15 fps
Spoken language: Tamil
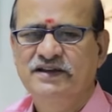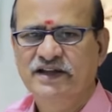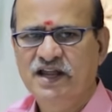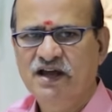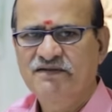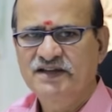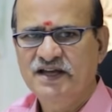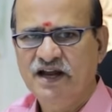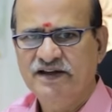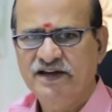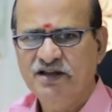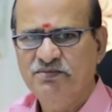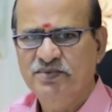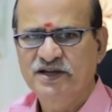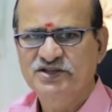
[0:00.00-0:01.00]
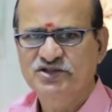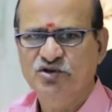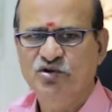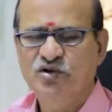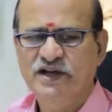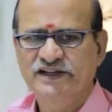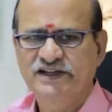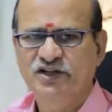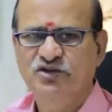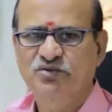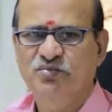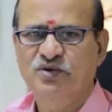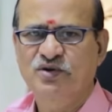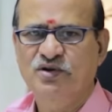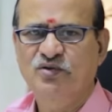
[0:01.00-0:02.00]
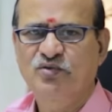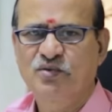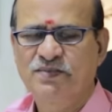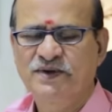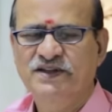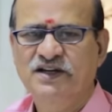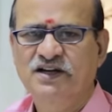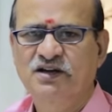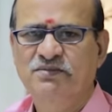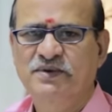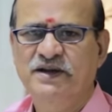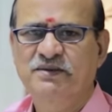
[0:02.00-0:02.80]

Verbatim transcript: ஏதாவது யார்கிட்டயாவது பேசுகிறோம் கையெழுத்து போடுறோம் ஒப்பந்தங்கள்